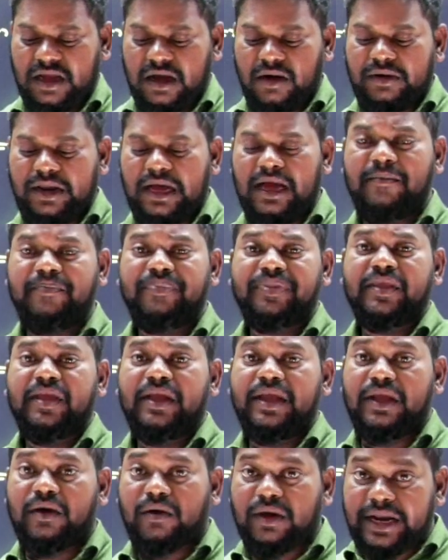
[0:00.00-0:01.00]
అవునా
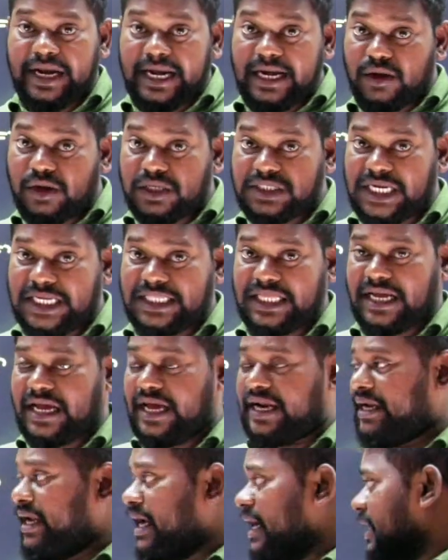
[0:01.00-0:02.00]
ఈ యొక్క రెండవ
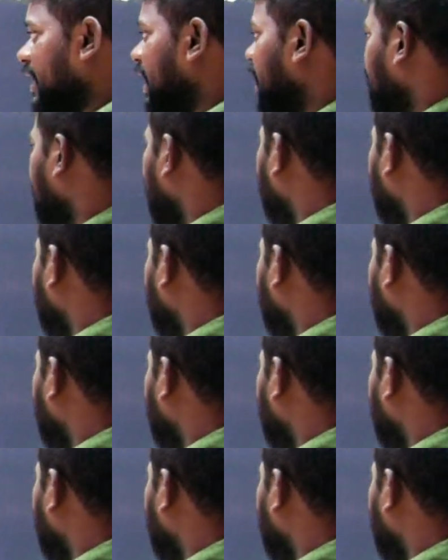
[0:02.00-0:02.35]
శాతకర్ణి అట